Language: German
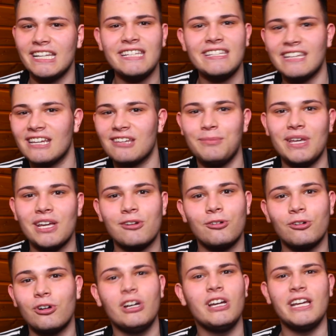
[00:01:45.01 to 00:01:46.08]
Ich gegen
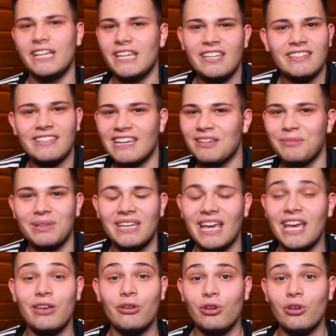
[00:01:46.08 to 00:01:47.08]
Mirko, ich gegen Miguel.